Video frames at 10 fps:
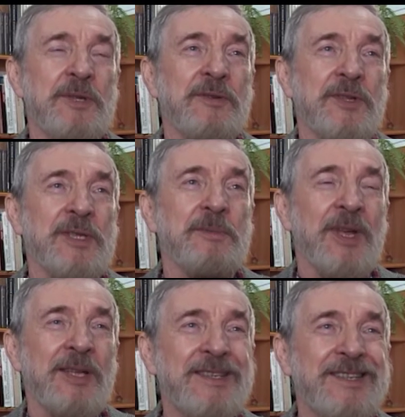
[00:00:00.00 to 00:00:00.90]
przede wszystkim
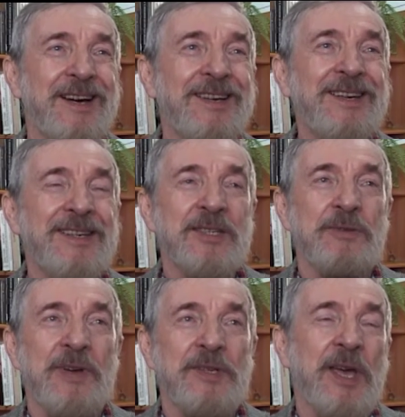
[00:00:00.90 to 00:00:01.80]
tradycja
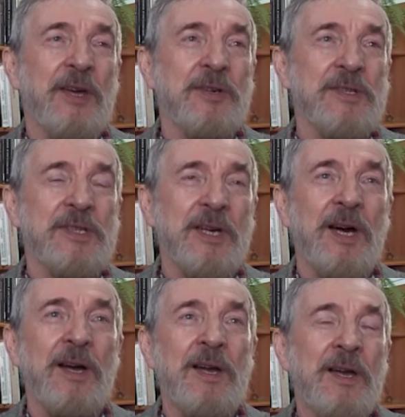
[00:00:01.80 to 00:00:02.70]
słowiańskiego języka,